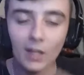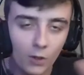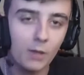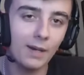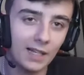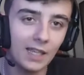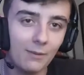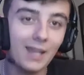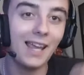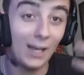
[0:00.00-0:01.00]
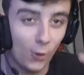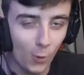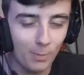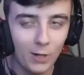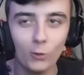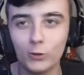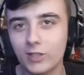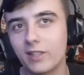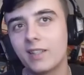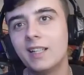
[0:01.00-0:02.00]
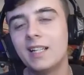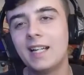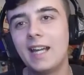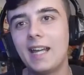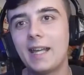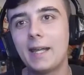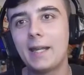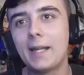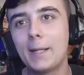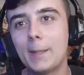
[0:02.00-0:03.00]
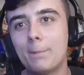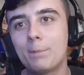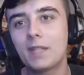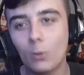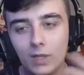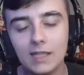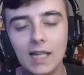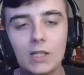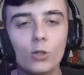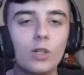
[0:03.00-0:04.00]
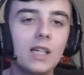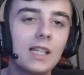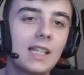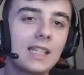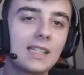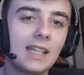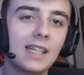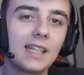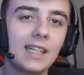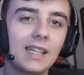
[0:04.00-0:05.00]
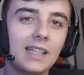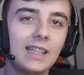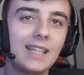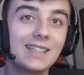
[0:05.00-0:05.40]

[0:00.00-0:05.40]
es decir, para que quede bien el nombre, ¿no? Los Sith. Em, te cuenta la historia de este, de